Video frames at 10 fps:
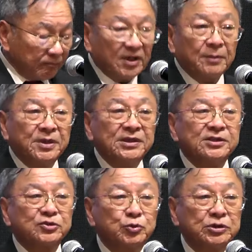พระเย
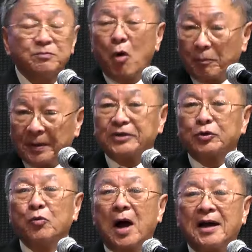ซูจึงบอกเปโตร
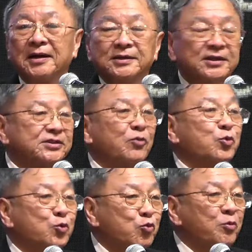ว่าที่เจ้า
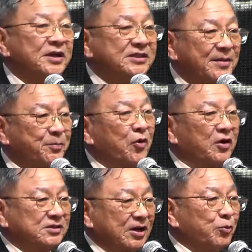รู้ไม่ใช่เพราะ
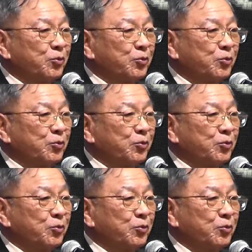เจ้า